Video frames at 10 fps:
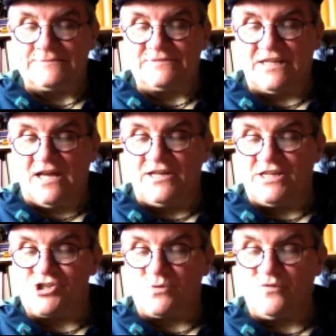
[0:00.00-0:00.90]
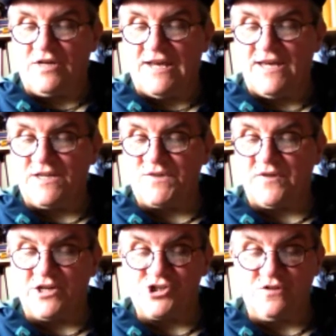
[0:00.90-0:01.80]
Der hatte ja schon viele
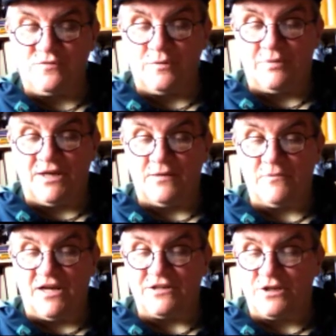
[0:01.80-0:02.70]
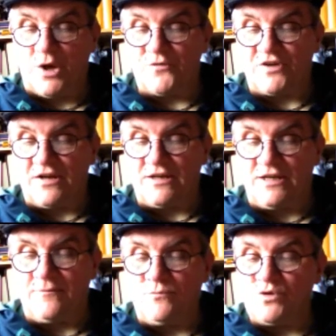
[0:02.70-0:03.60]
Heringsfängerschiffe bei Lange in Auftrag
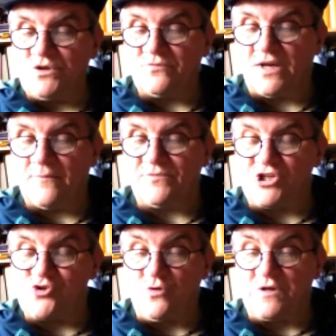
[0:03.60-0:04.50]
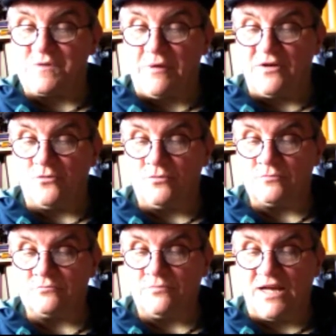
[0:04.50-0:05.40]
gegeben und so war nach Schröders
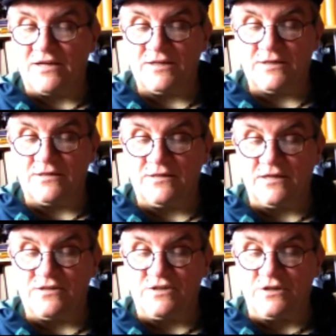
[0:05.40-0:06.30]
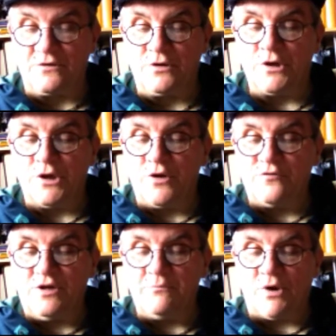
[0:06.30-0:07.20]
Warnung Lange der Richtige
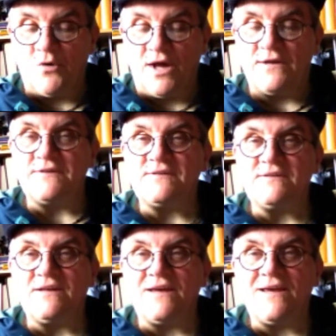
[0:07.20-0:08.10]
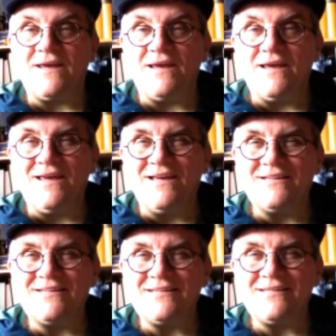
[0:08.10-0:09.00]
für den Bau eines der
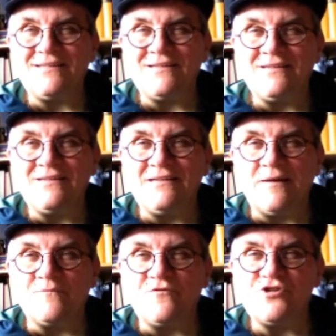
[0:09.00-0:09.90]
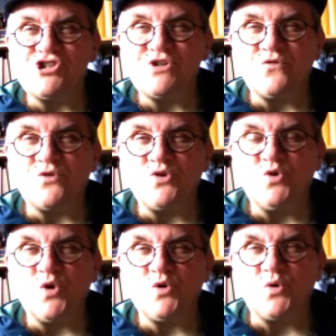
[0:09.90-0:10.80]
ersten Dampfschiffe
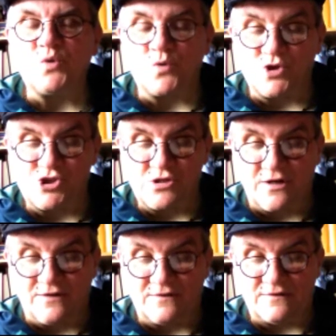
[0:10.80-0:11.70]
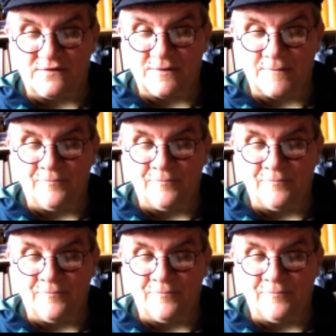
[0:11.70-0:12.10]
Norddeutschlands Deutschlands.